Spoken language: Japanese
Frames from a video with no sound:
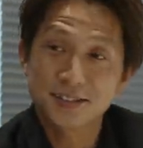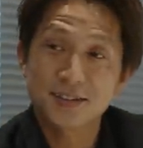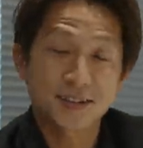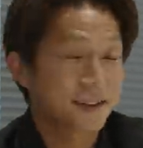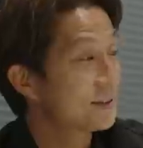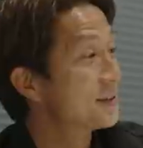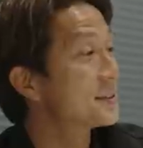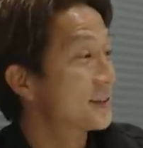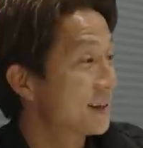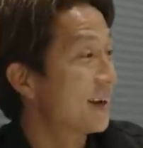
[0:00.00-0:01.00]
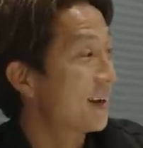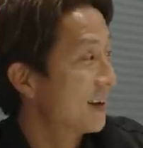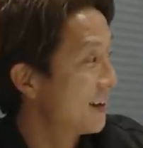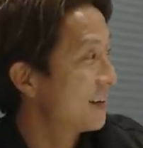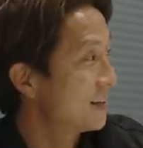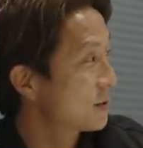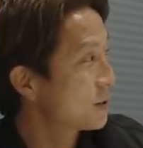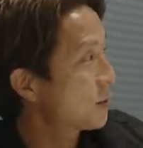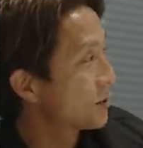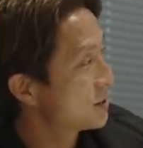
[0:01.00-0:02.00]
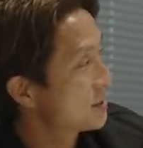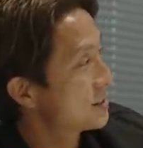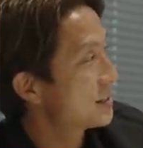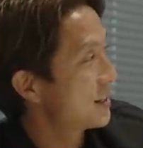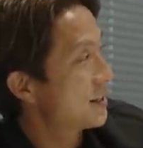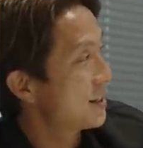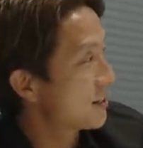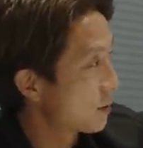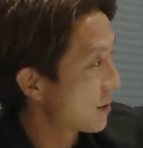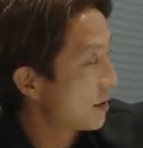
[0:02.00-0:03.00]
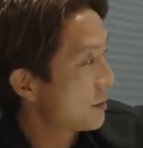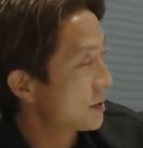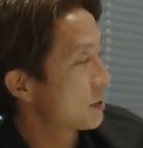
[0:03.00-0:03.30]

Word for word: んどいなと思いますよね。でもそこを崩せてとか、